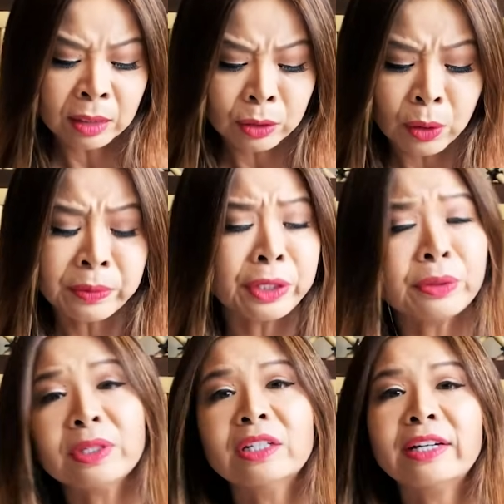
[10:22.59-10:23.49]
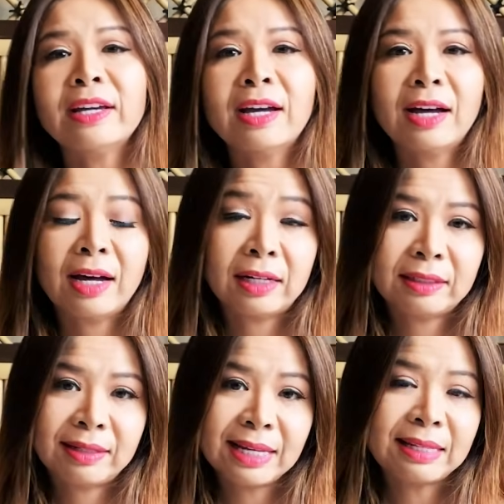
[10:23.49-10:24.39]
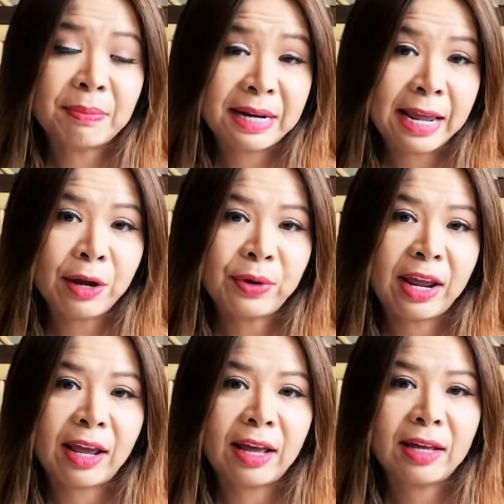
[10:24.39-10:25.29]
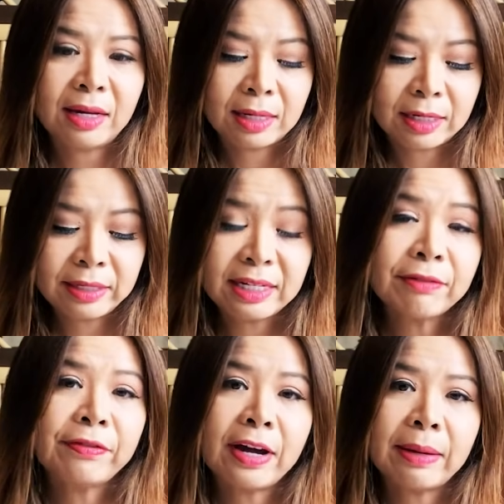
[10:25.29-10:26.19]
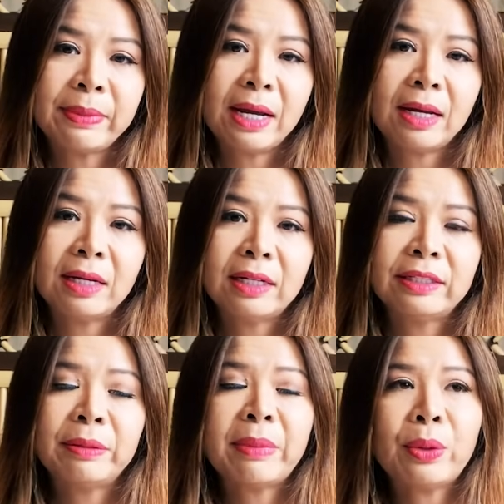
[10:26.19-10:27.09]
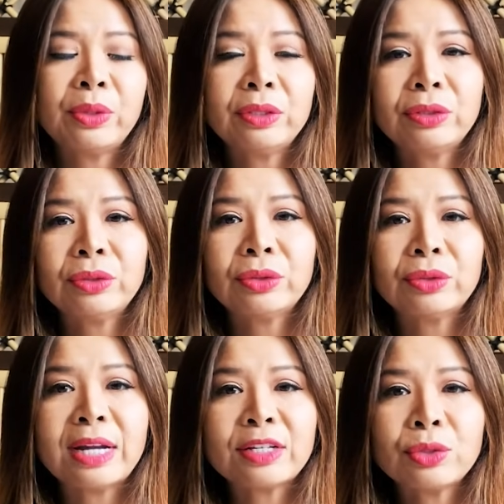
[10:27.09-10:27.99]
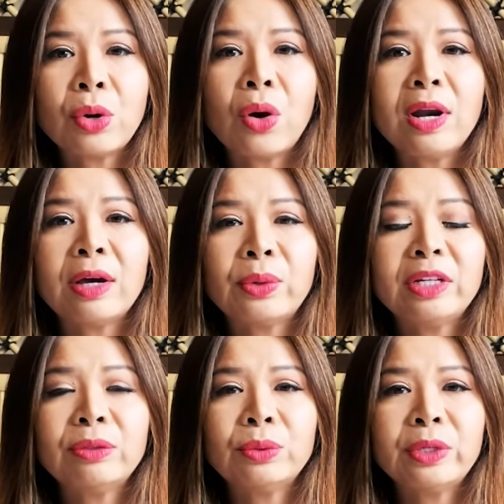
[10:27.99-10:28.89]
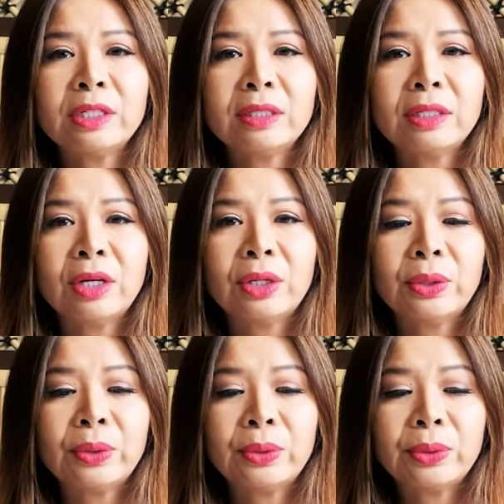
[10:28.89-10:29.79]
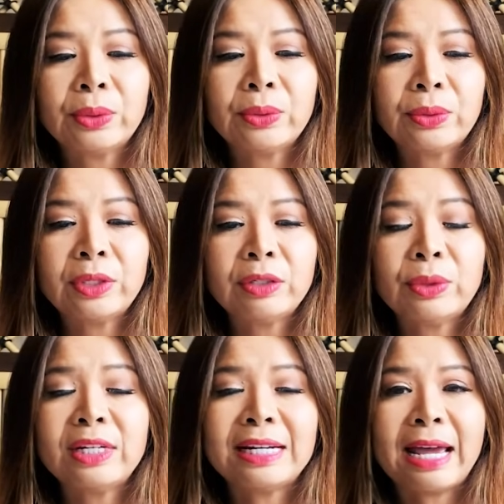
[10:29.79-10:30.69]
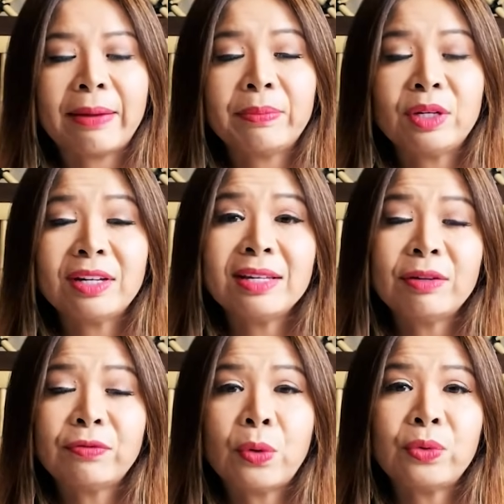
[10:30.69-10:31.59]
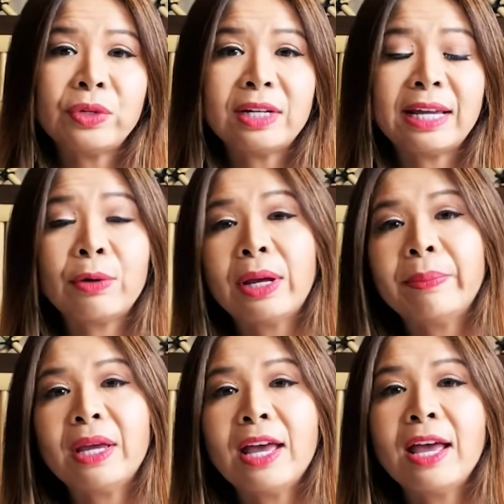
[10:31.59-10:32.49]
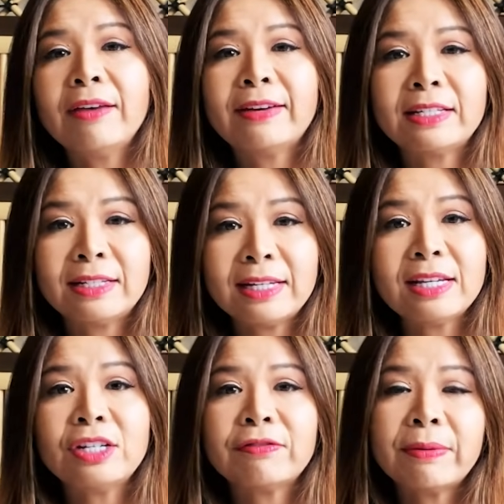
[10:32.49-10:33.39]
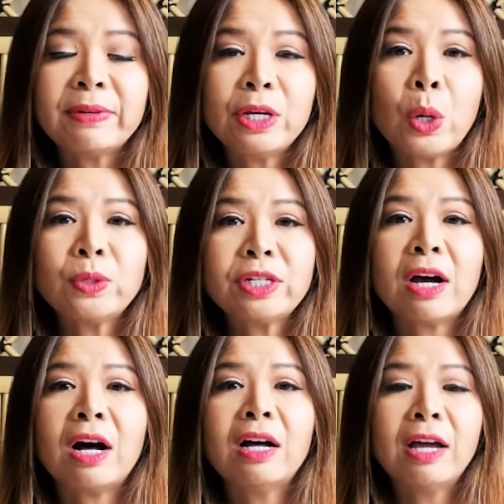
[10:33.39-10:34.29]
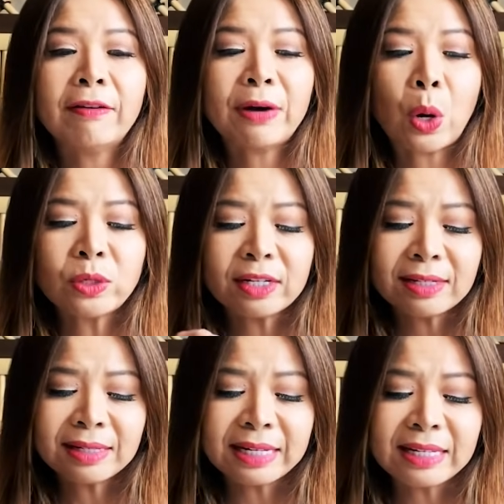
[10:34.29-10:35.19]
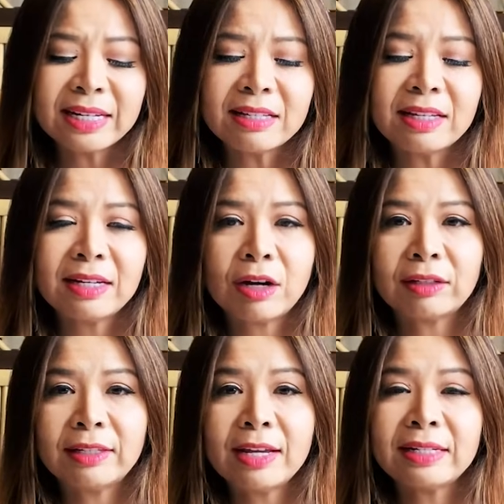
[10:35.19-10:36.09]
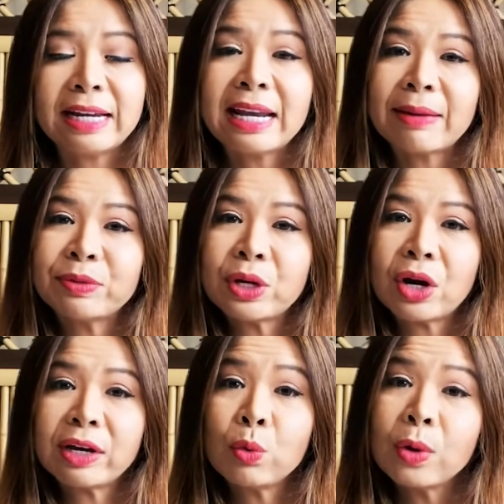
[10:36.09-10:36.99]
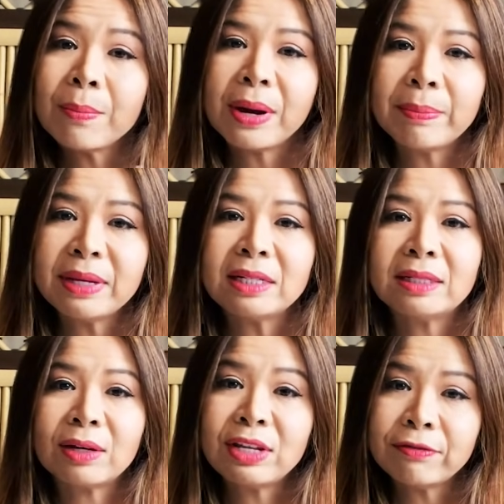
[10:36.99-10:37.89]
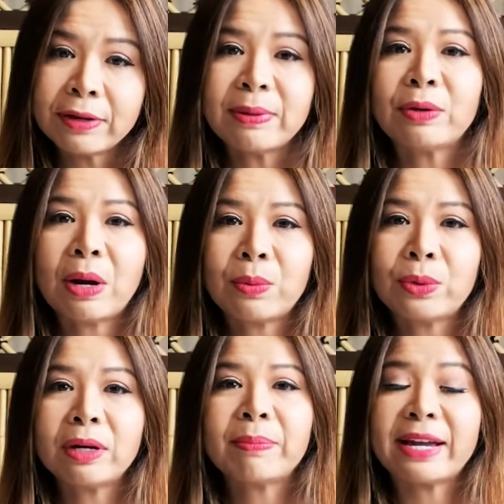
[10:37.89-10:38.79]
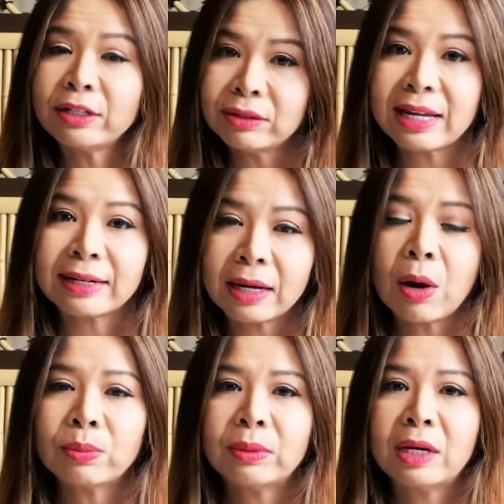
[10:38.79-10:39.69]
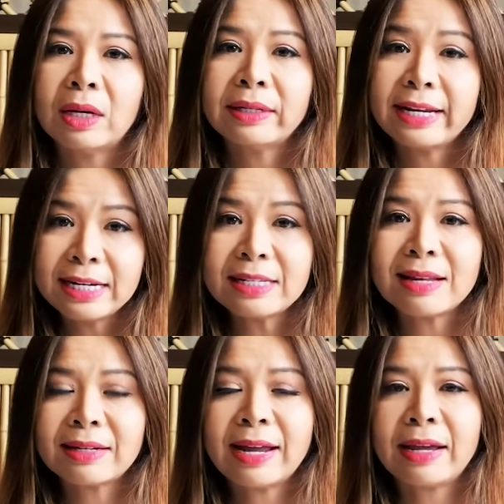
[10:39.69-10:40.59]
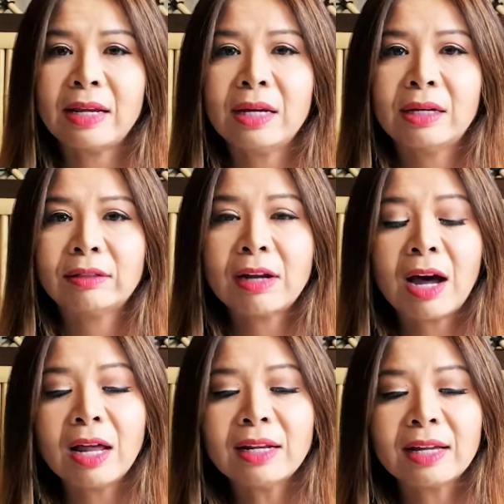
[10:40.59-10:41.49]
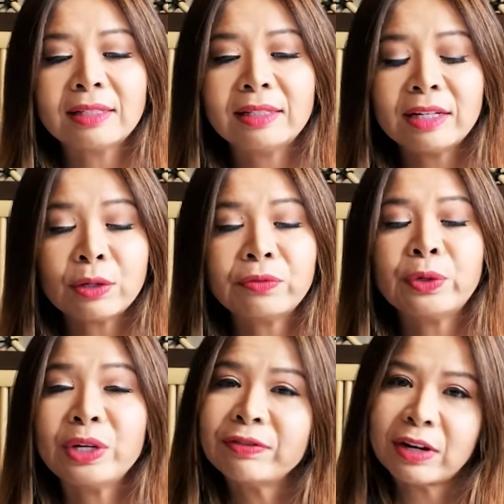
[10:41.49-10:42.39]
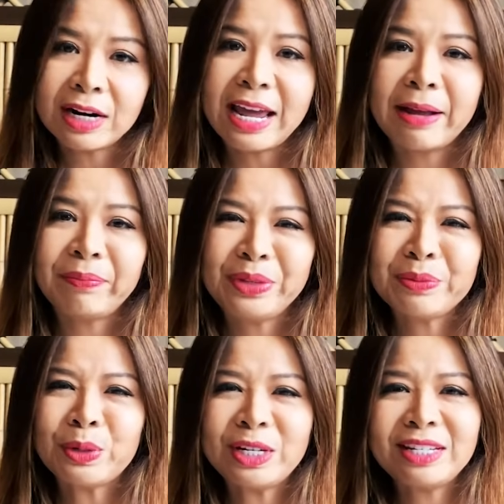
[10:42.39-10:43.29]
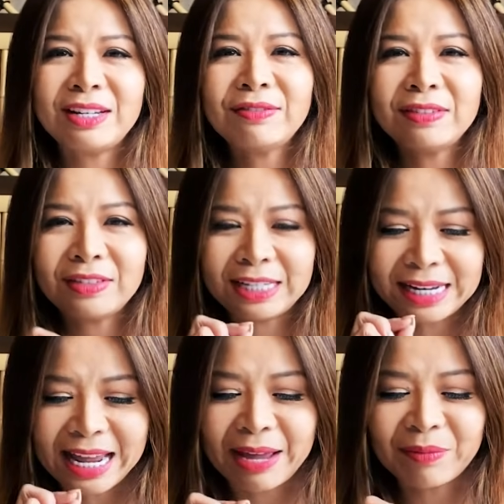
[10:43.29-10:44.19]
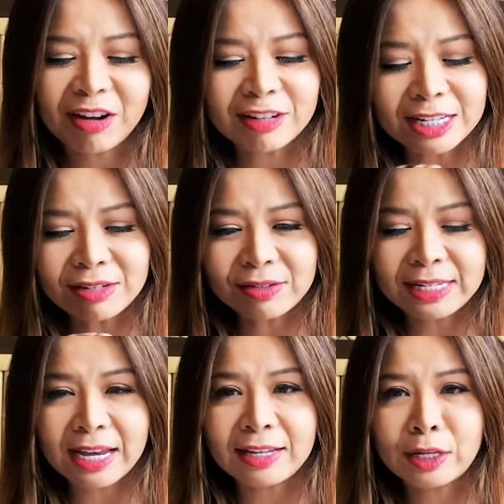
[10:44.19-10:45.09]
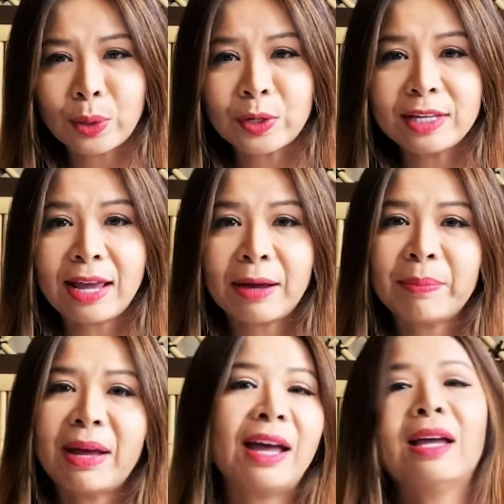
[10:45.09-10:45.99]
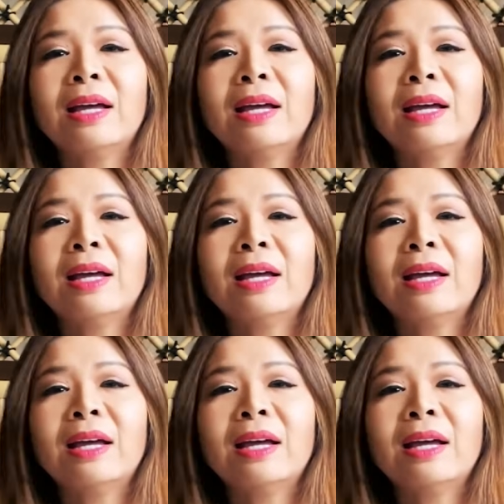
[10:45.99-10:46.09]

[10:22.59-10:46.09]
cũng nhiều người à, từ các tiệm nail nè, ở những cái farm nè, nhưng mà Uyên đa số là Uyên Uyên Uyên, Uyên làm những cái dịch vụ như là L M I A và những cái giấy tờ pháp lý hỗ trợ, và hỗ trợ tất cả những cái gì cần thiết để làm cho cái work permit, cái giấy phép lao động của các bạn được thành công để đi sang đây. Đó là những cái công việc Uyên vẫn làm, nhưng mà Uyên chỉ chỉ làm ở cái đường dây theo cái dạng mà